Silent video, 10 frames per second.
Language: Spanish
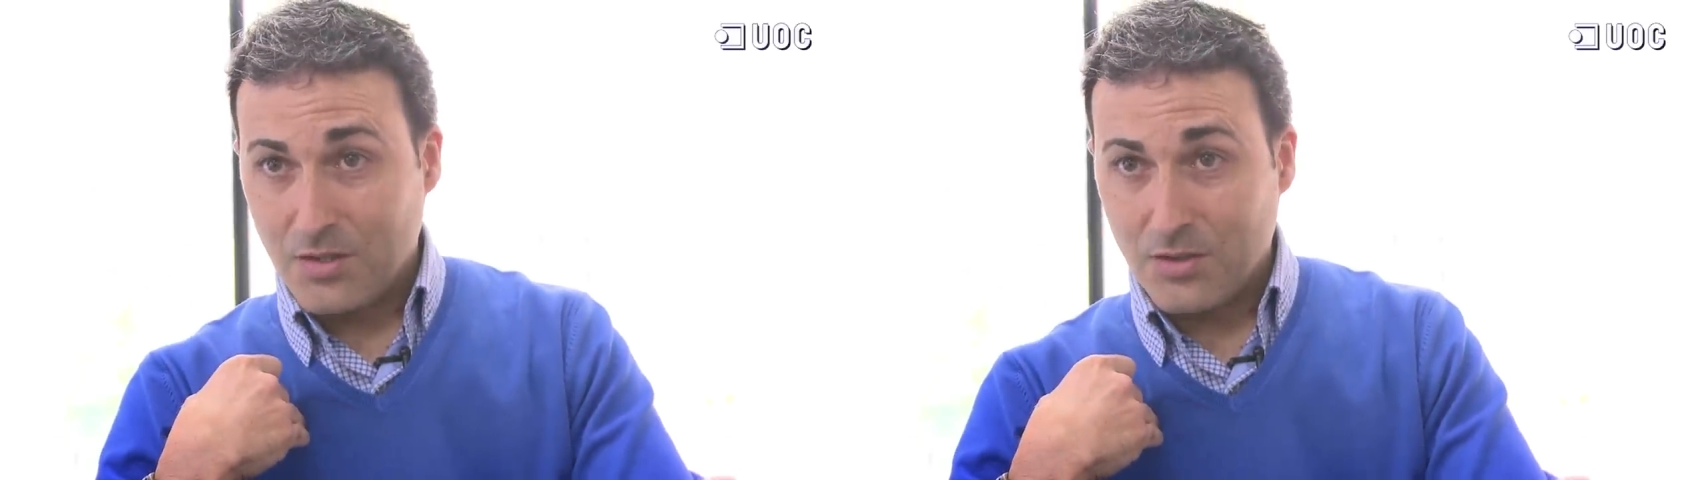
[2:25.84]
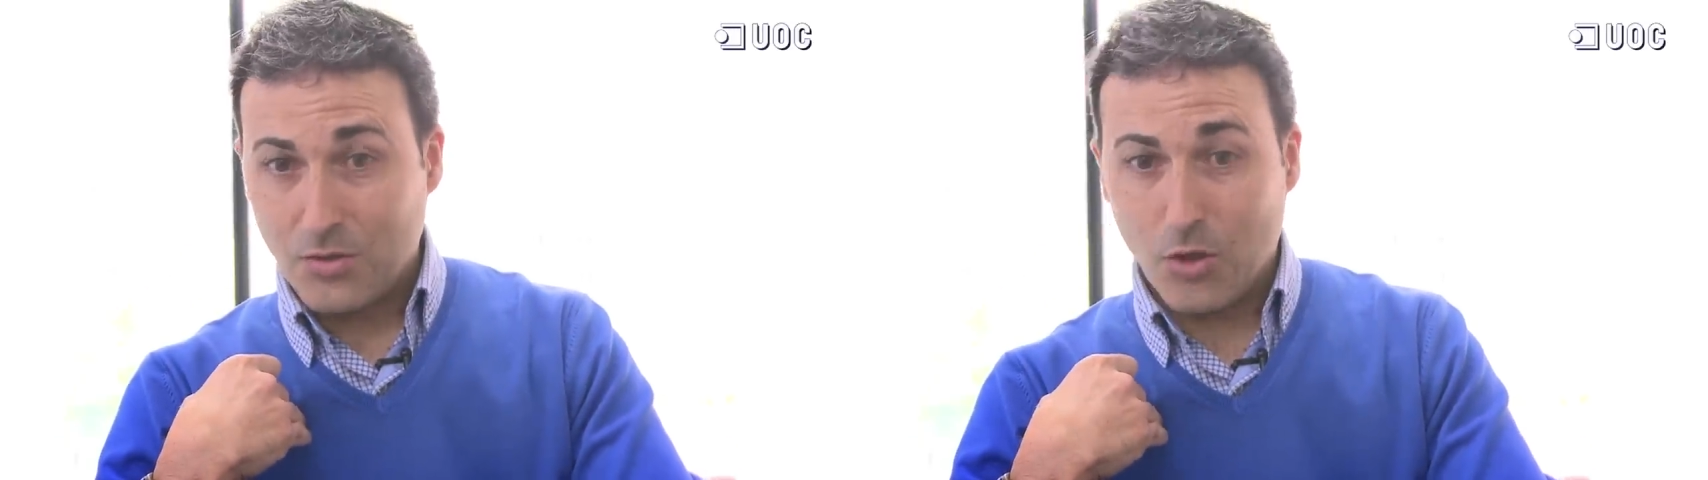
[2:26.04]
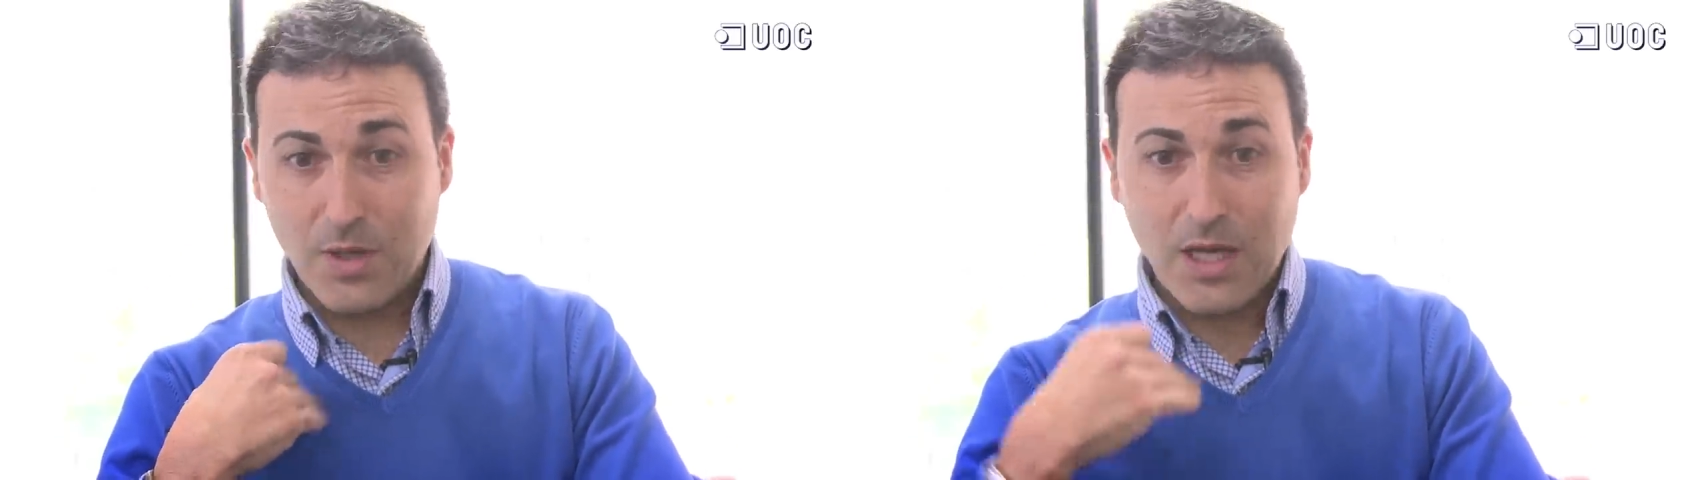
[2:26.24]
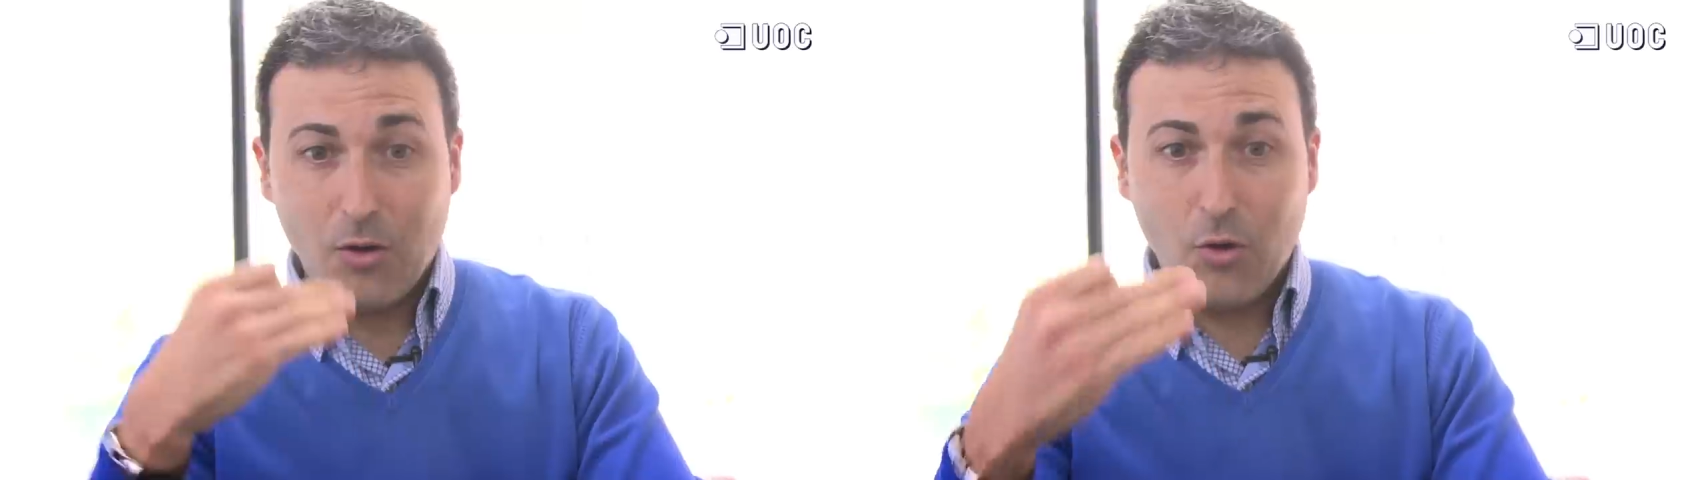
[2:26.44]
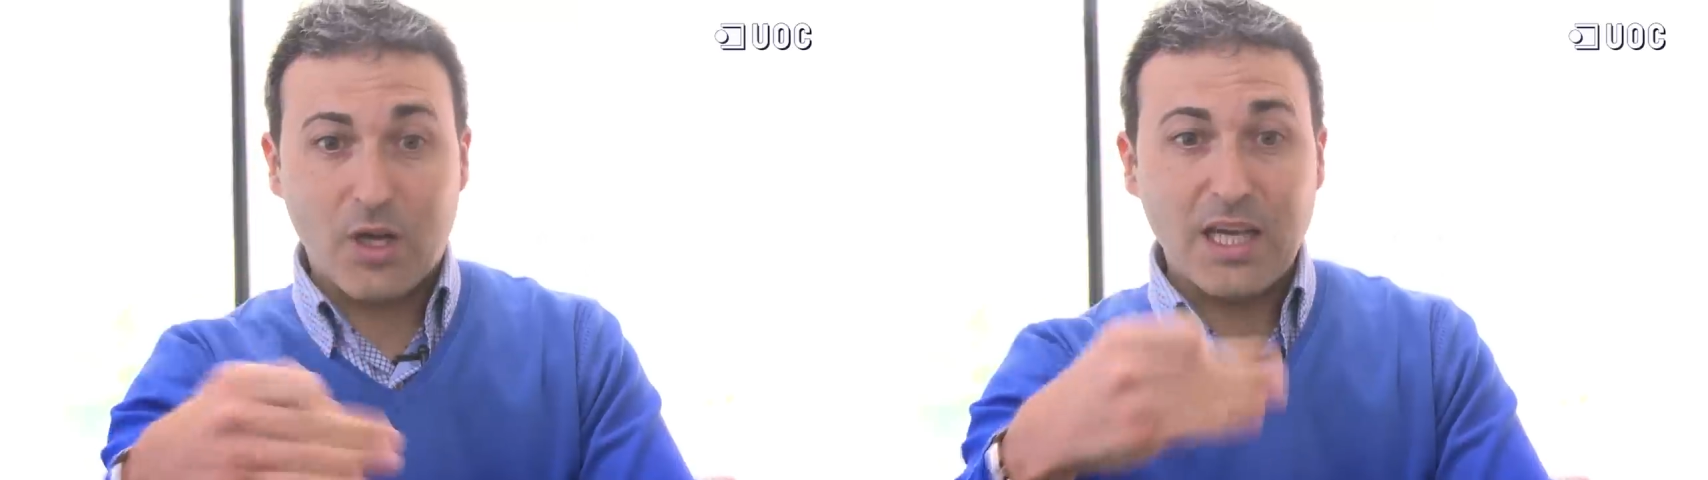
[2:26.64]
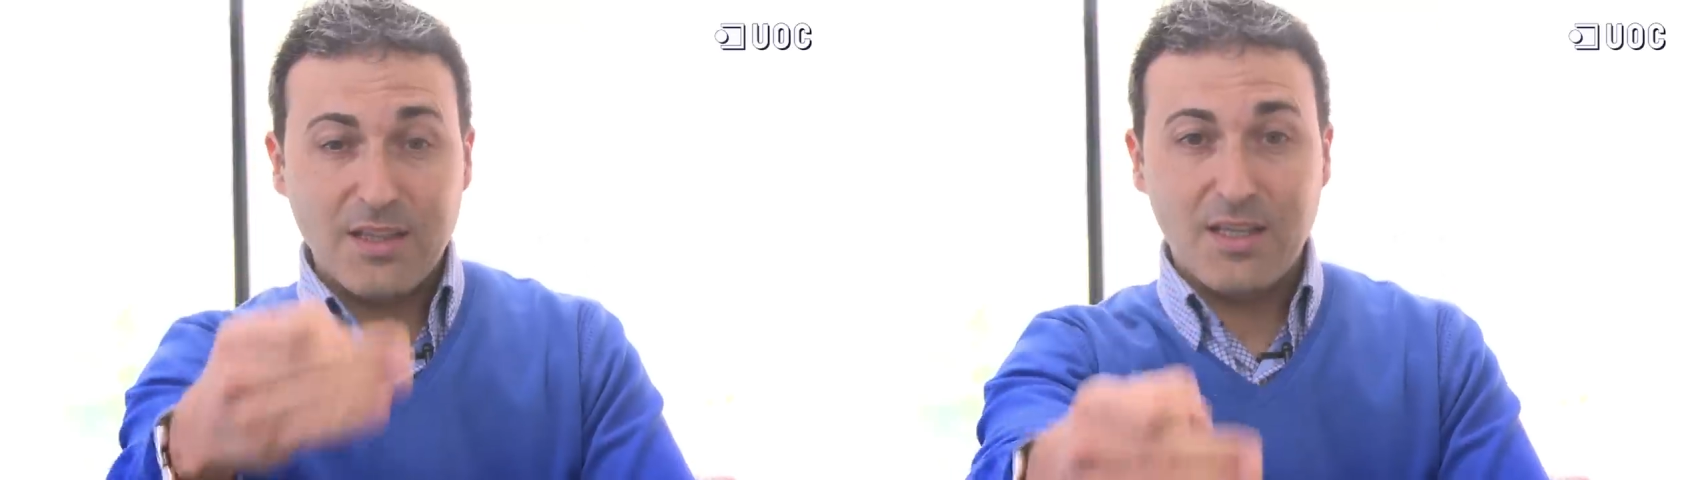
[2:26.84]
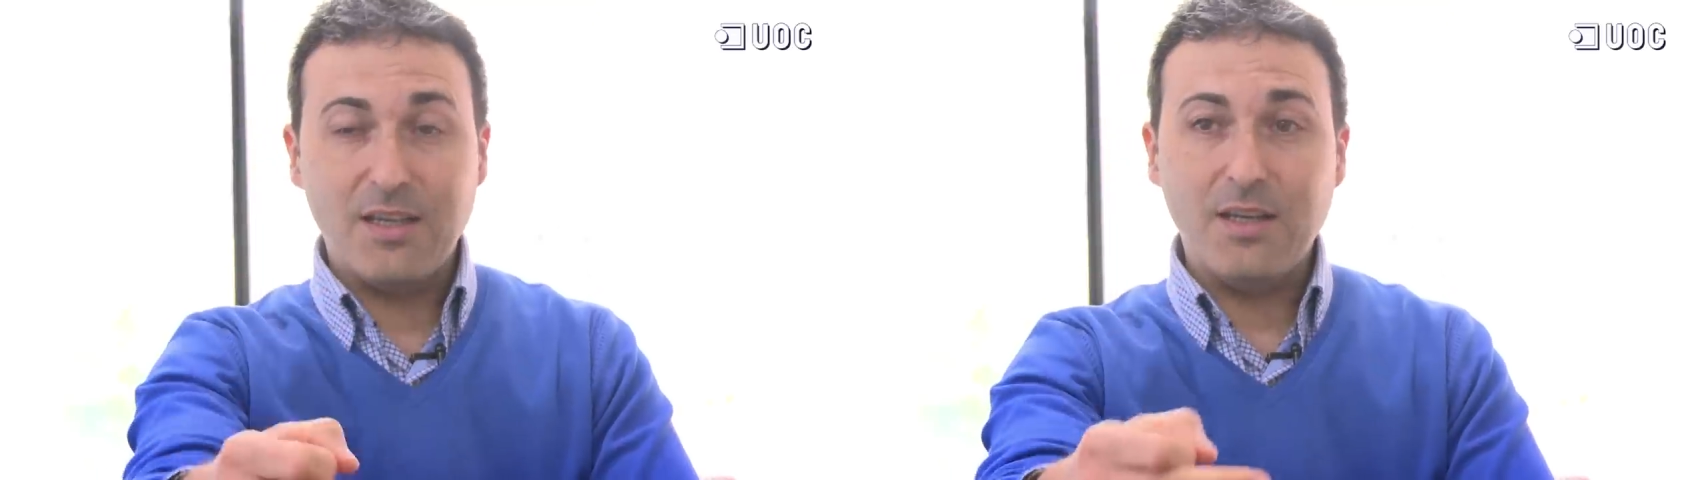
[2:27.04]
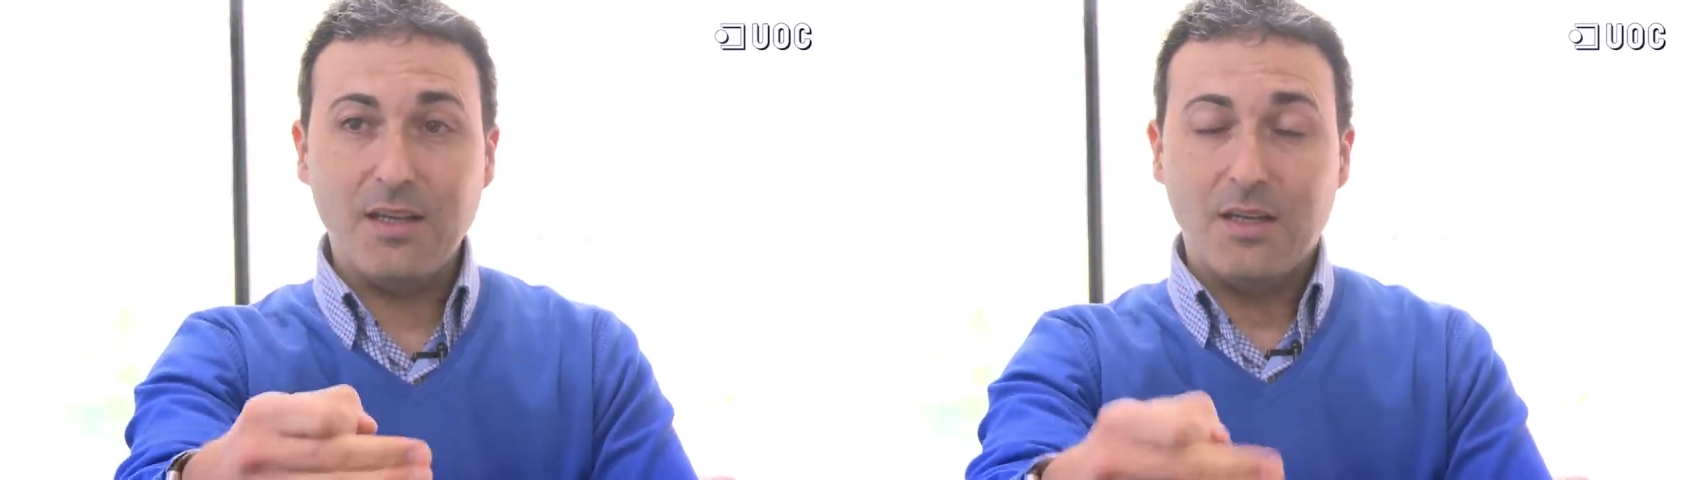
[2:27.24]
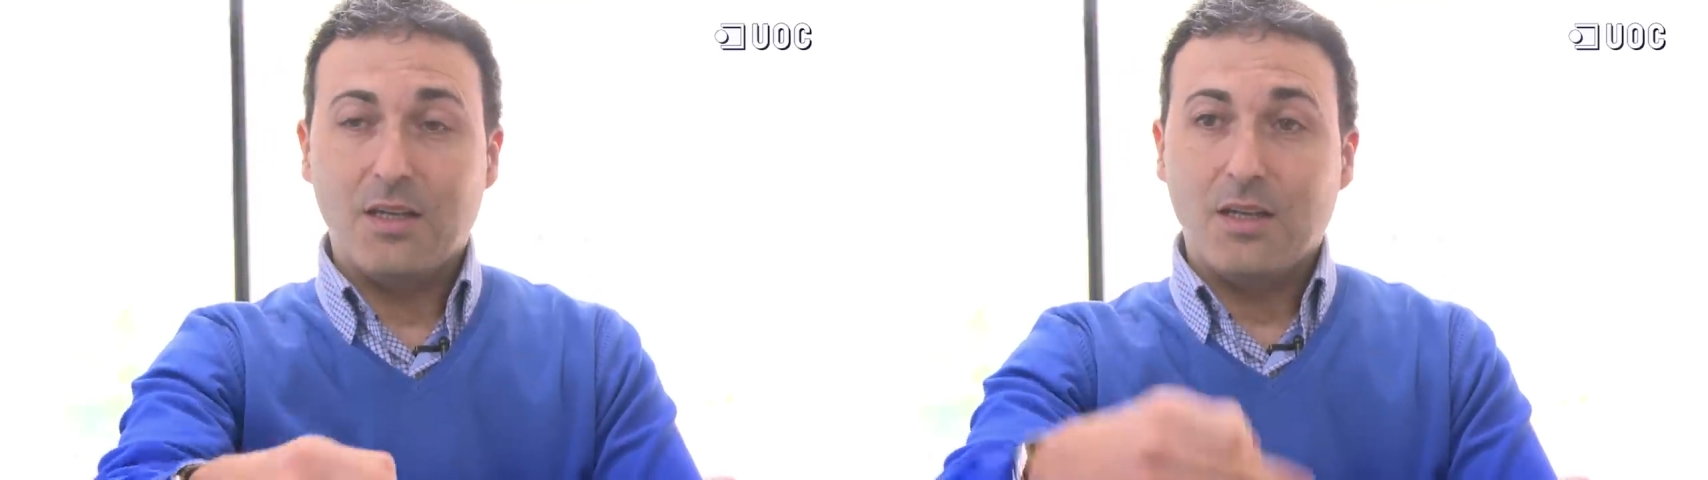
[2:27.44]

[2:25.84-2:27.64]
sobre lo que tiene